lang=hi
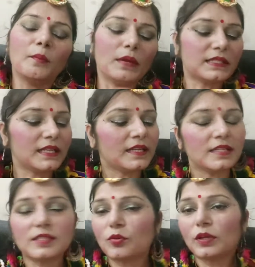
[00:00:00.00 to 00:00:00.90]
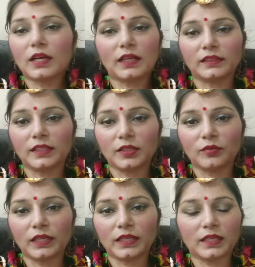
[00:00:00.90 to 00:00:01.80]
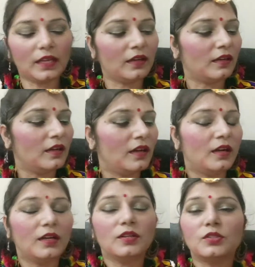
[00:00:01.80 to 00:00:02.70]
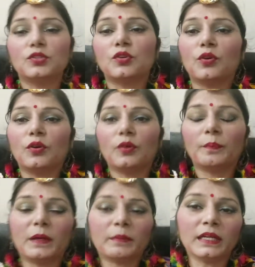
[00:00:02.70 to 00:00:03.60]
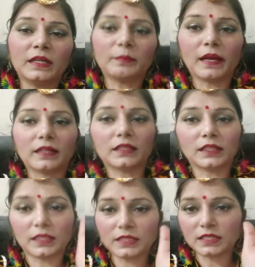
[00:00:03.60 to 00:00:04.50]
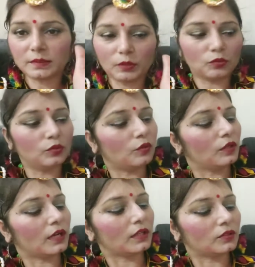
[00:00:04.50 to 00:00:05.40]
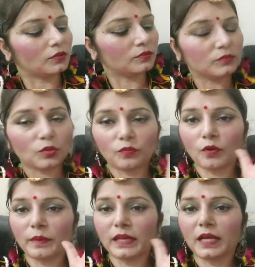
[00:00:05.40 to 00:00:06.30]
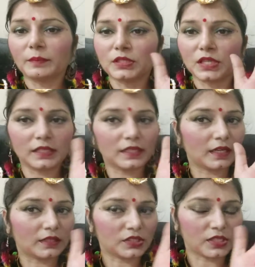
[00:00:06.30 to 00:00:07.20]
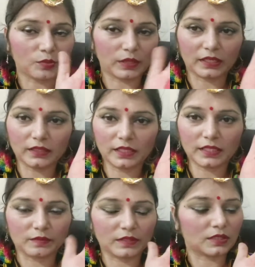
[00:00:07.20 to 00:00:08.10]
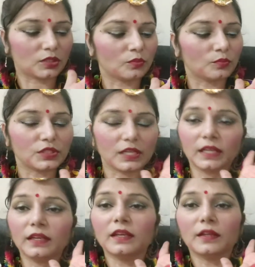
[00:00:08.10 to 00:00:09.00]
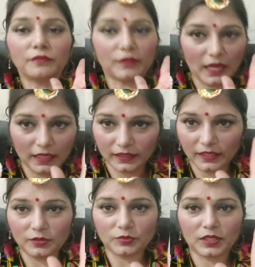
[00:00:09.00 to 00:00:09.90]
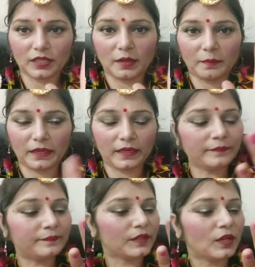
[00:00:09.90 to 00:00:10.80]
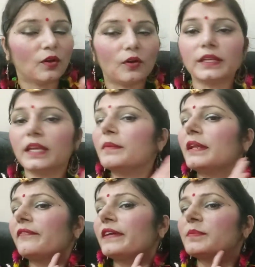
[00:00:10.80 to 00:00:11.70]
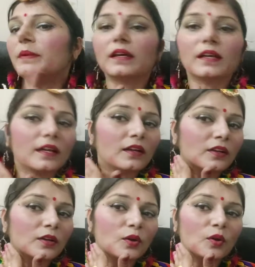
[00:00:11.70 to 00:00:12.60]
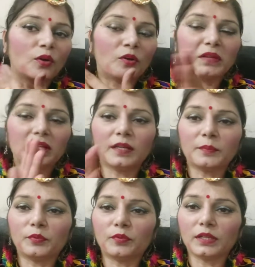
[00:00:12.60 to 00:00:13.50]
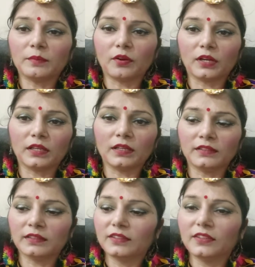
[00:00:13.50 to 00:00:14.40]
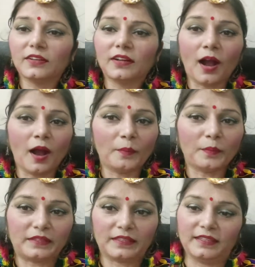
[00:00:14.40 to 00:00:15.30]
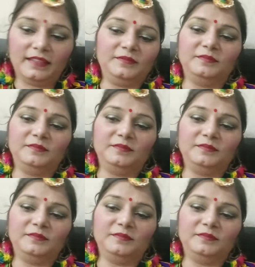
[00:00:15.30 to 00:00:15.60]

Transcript: मैं इसलिए नहीं इसको लगाती नहीं हूँ लेकिन ना जो परमानेंट मार्कर था ना जिससे मैं गुल्लू को लगाती हूँ वो मेरे हाथ पे चल ही नहीं रहा था शायद स्वेटिंग थी इस वजह से तो मुझे फिर आलता ही यूज़ करना पड़ा और ये मेरे फेस पे लग गया और मेरी ना पूरी बॉडी कांप रही है